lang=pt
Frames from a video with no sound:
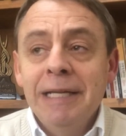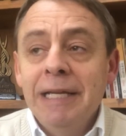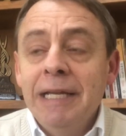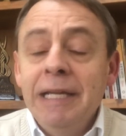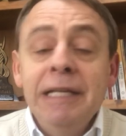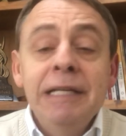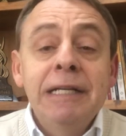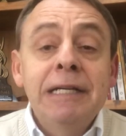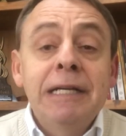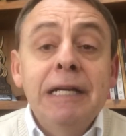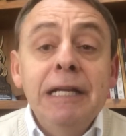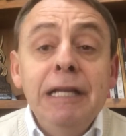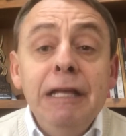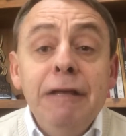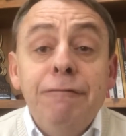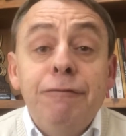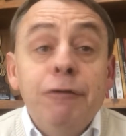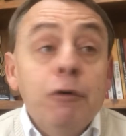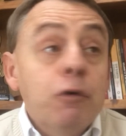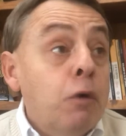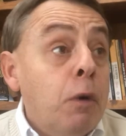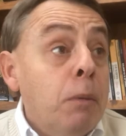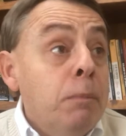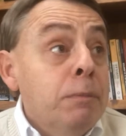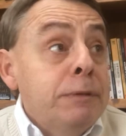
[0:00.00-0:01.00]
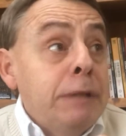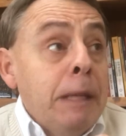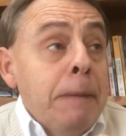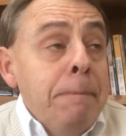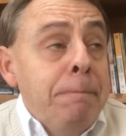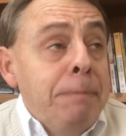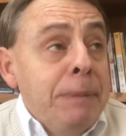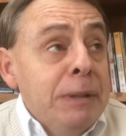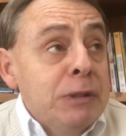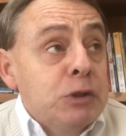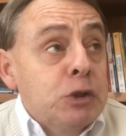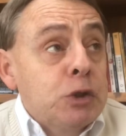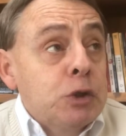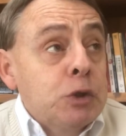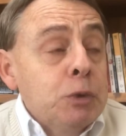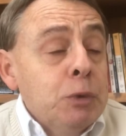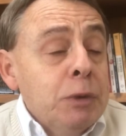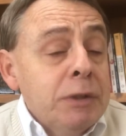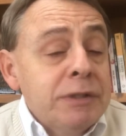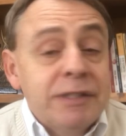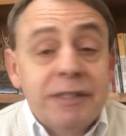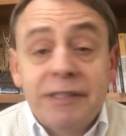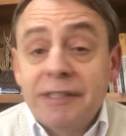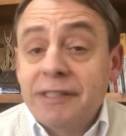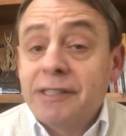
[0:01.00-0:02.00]
Incrível como tem
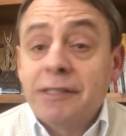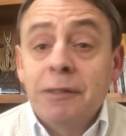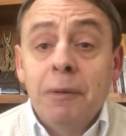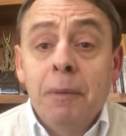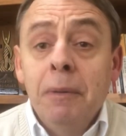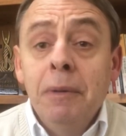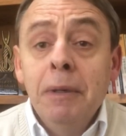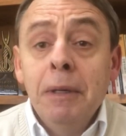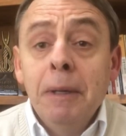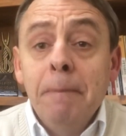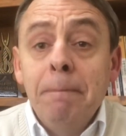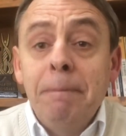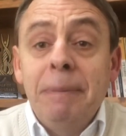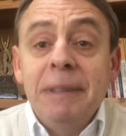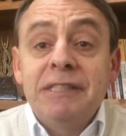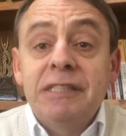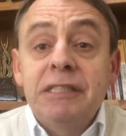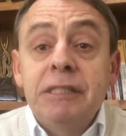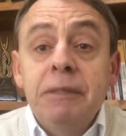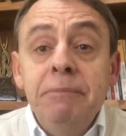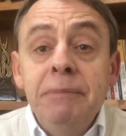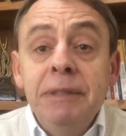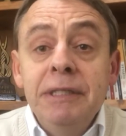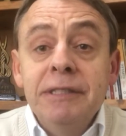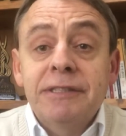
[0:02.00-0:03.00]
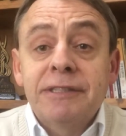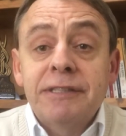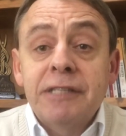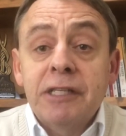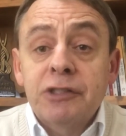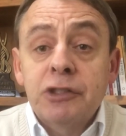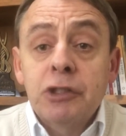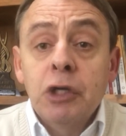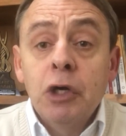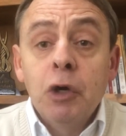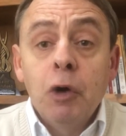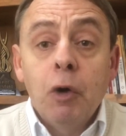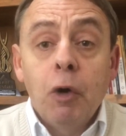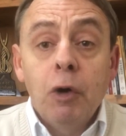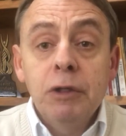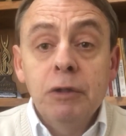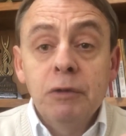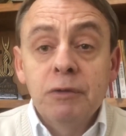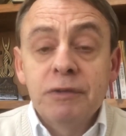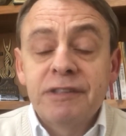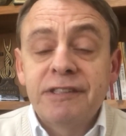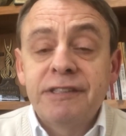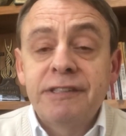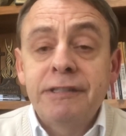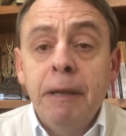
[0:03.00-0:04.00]
pessoas que são pessimistas,
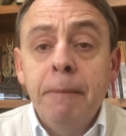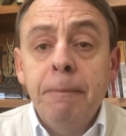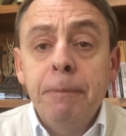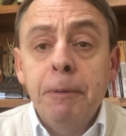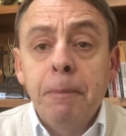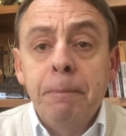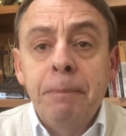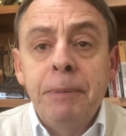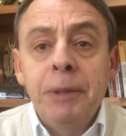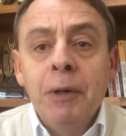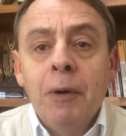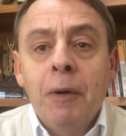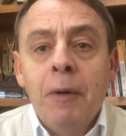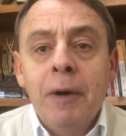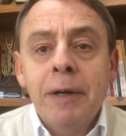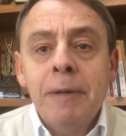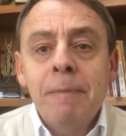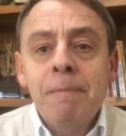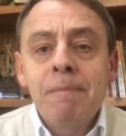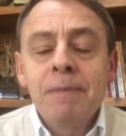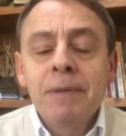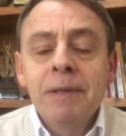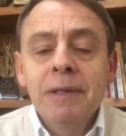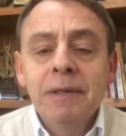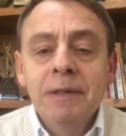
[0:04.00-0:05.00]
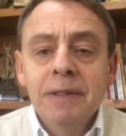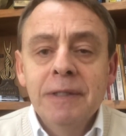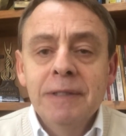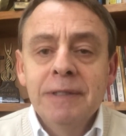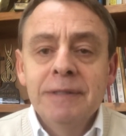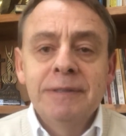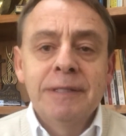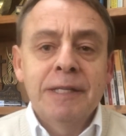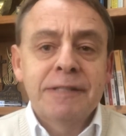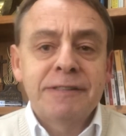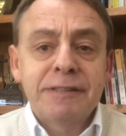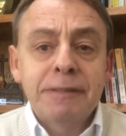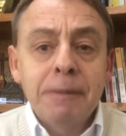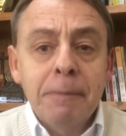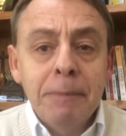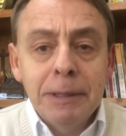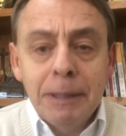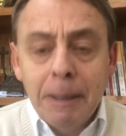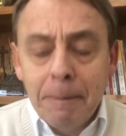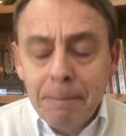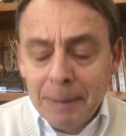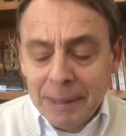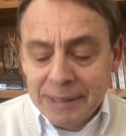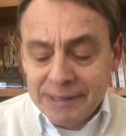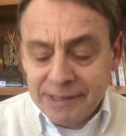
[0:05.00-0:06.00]
olham sempre o pior. Na
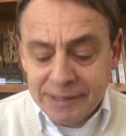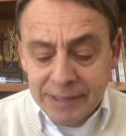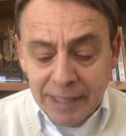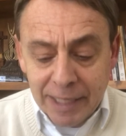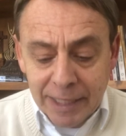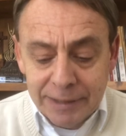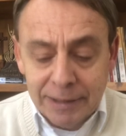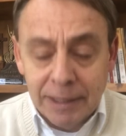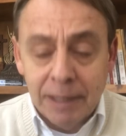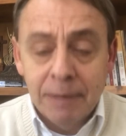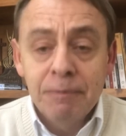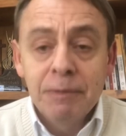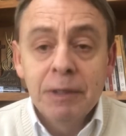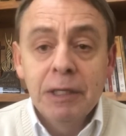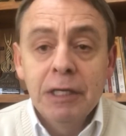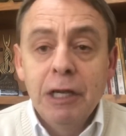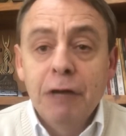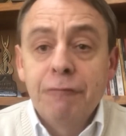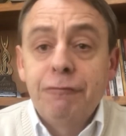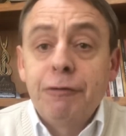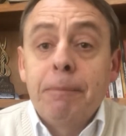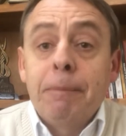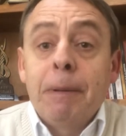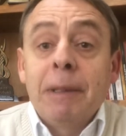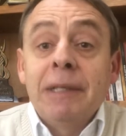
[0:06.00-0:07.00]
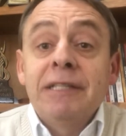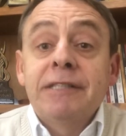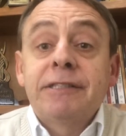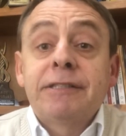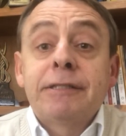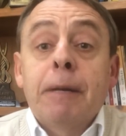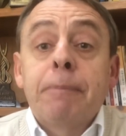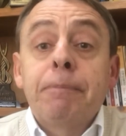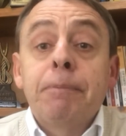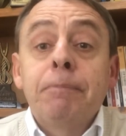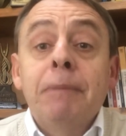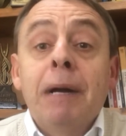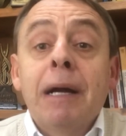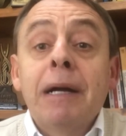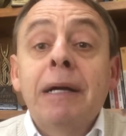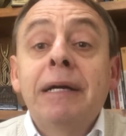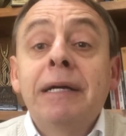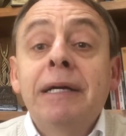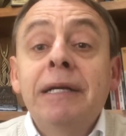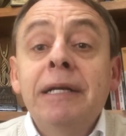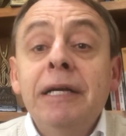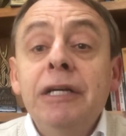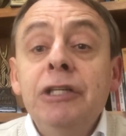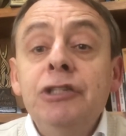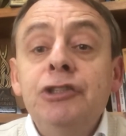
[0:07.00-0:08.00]
semana passada, eu fui palestrar para uma
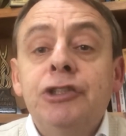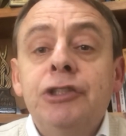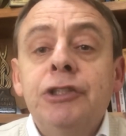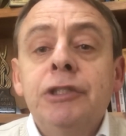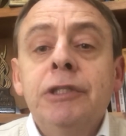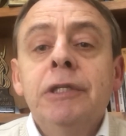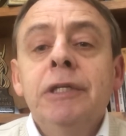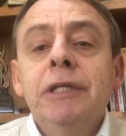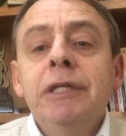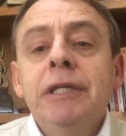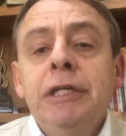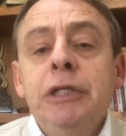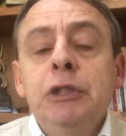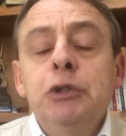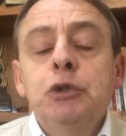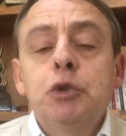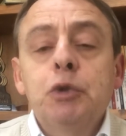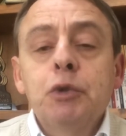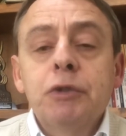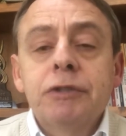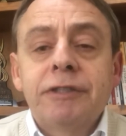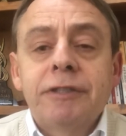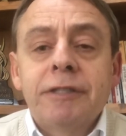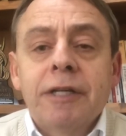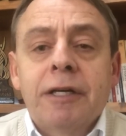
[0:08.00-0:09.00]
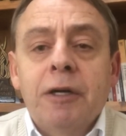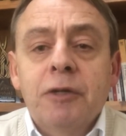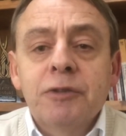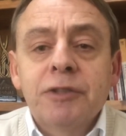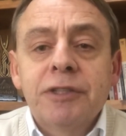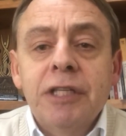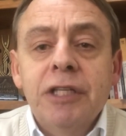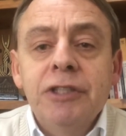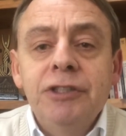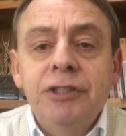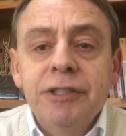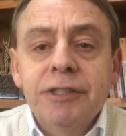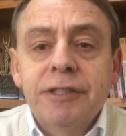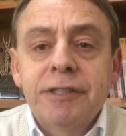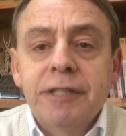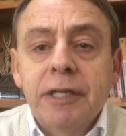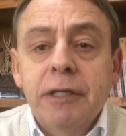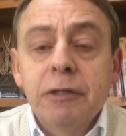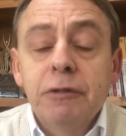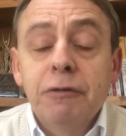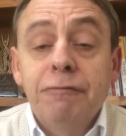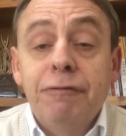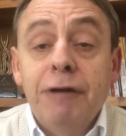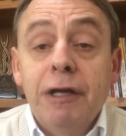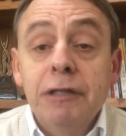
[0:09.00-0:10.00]
grande indústria calçadista
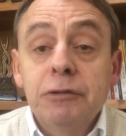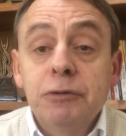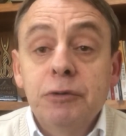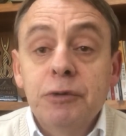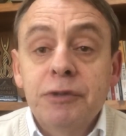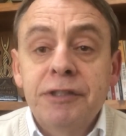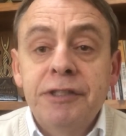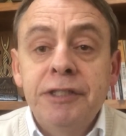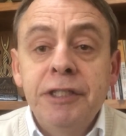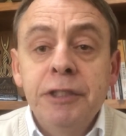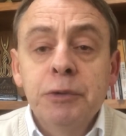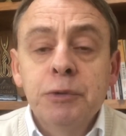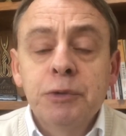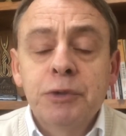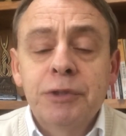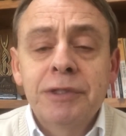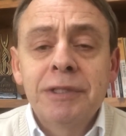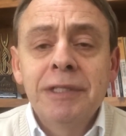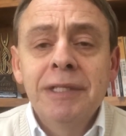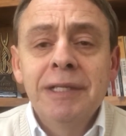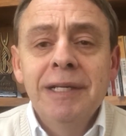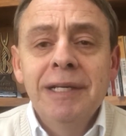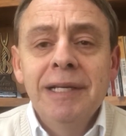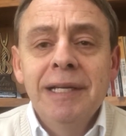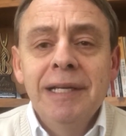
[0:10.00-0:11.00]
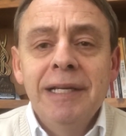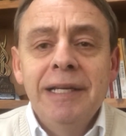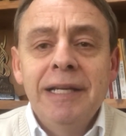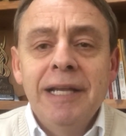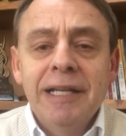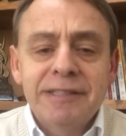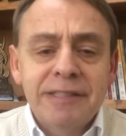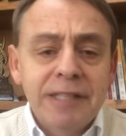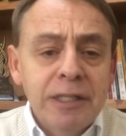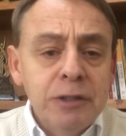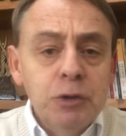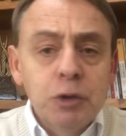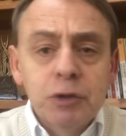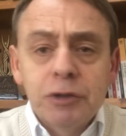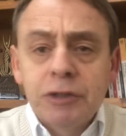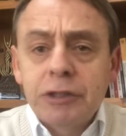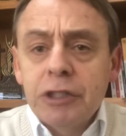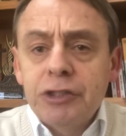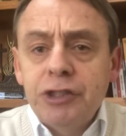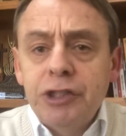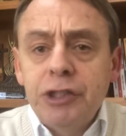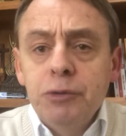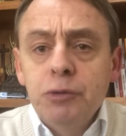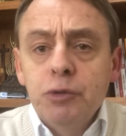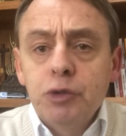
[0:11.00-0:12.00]
aqui do Vale dos Sinos, e essa
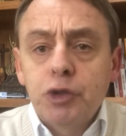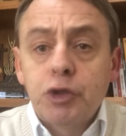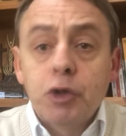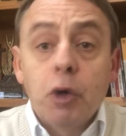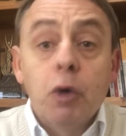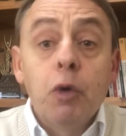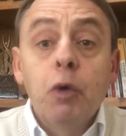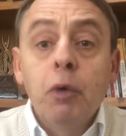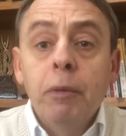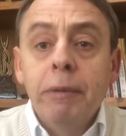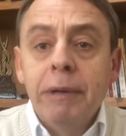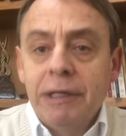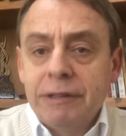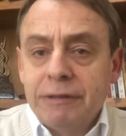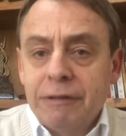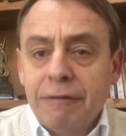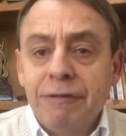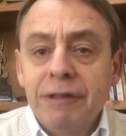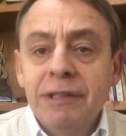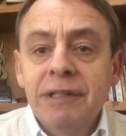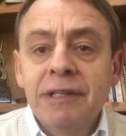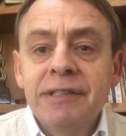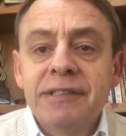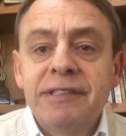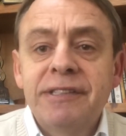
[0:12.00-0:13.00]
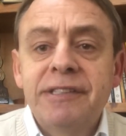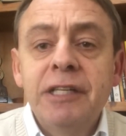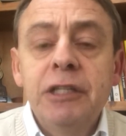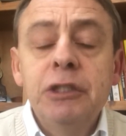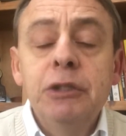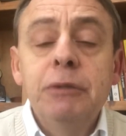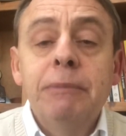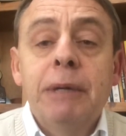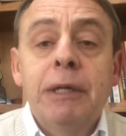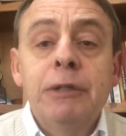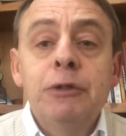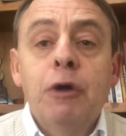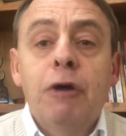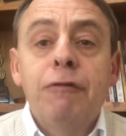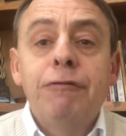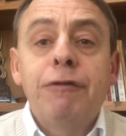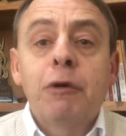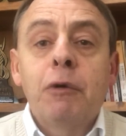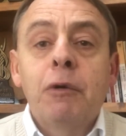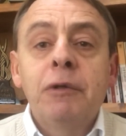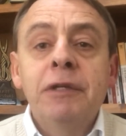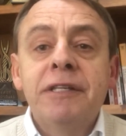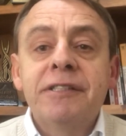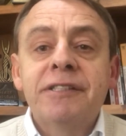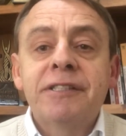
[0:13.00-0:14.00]
indústria tinha um showroom, ela estava lançando uma nova
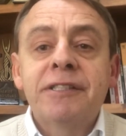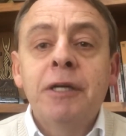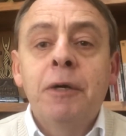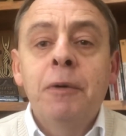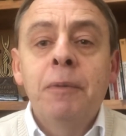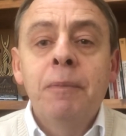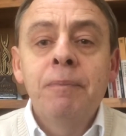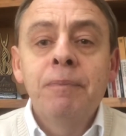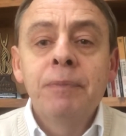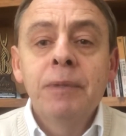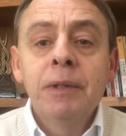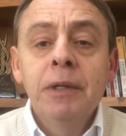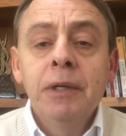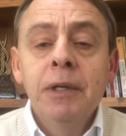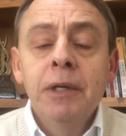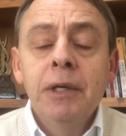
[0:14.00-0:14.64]
coleção.